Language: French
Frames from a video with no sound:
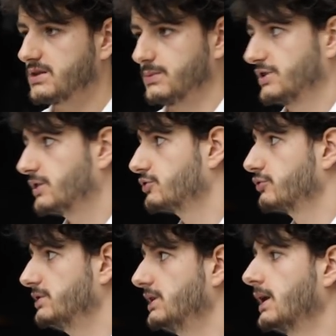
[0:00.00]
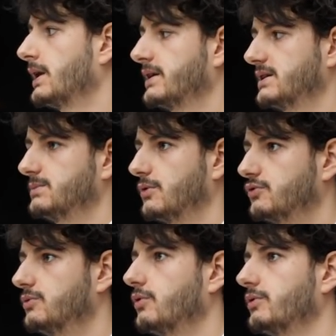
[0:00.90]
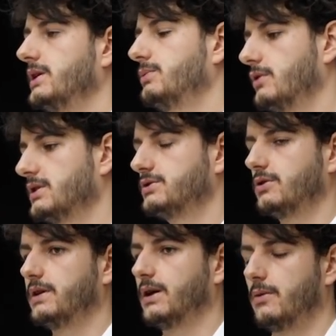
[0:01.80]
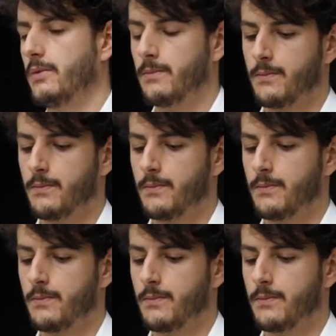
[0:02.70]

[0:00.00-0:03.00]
C'est pour ça qu'aujourd'hui, quasiment tout le monde déploie sur Ethereum.